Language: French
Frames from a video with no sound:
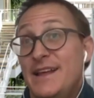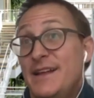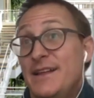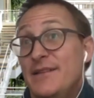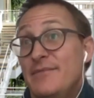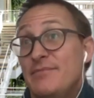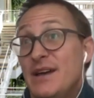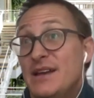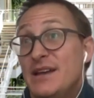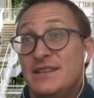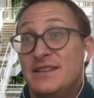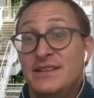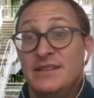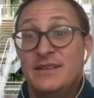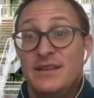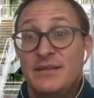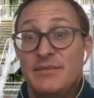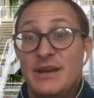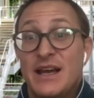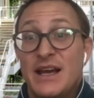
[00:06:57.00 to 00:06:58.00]
bah, c'est
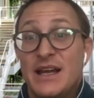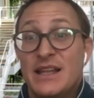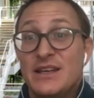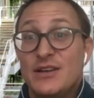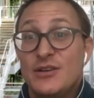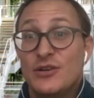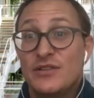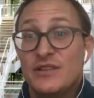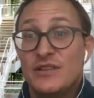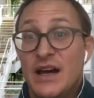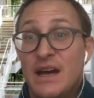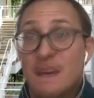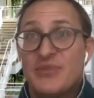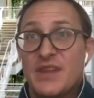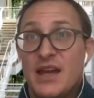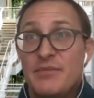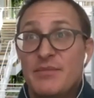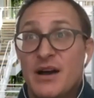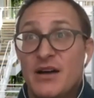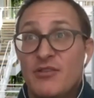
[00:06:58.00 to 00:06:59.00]
mécanique que ça
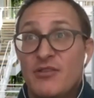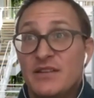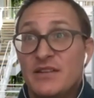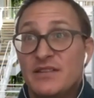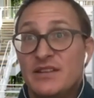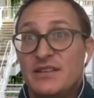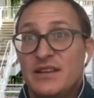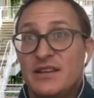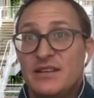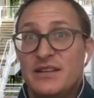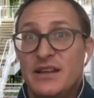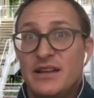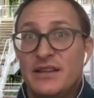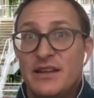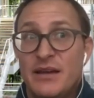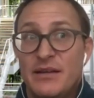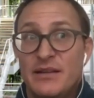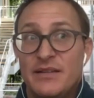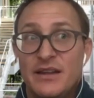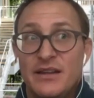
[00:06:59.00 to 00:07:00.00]
arrive. Et ben voilà, c'est
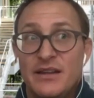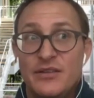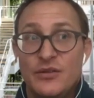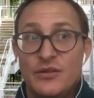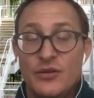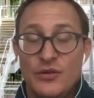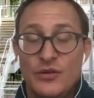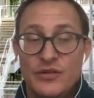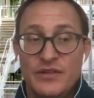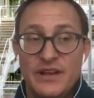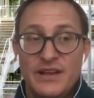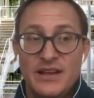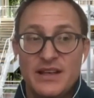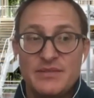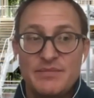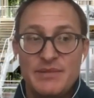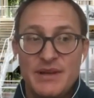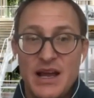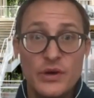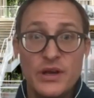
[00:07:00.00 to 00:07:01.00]
cet
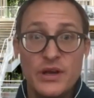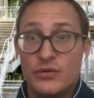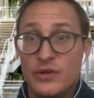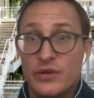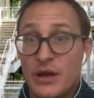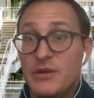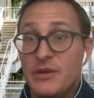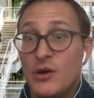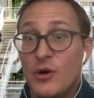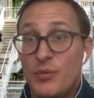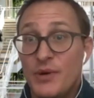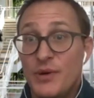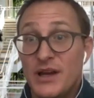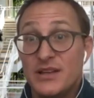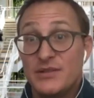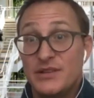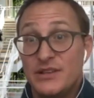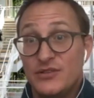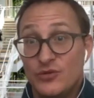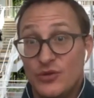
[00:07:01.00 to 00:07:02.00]
aspect-là qu'on a mis en
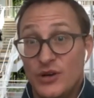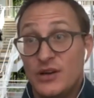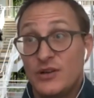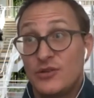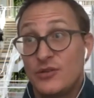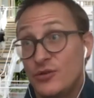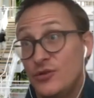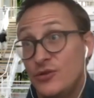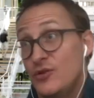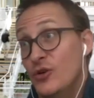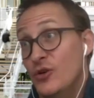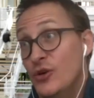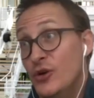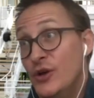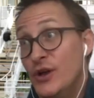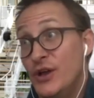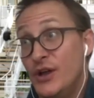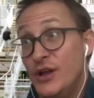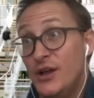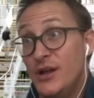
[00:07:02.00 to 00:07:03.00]
place, histoire que
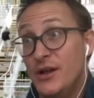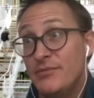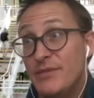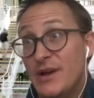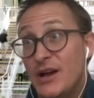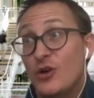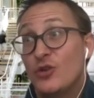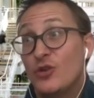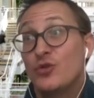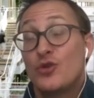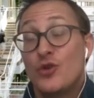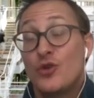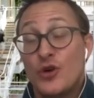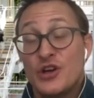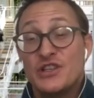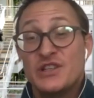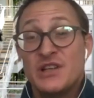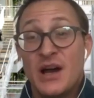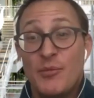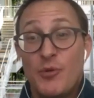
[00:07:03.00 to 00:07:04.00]
bah, quand on
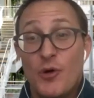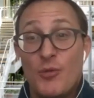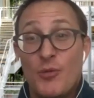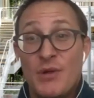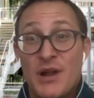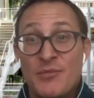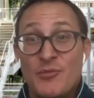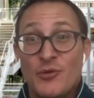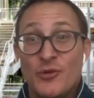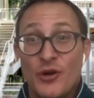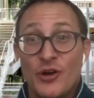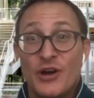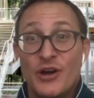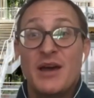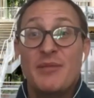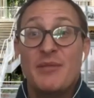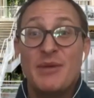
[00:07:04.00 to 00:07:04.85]
corrigeait un problème, on n'en créait pas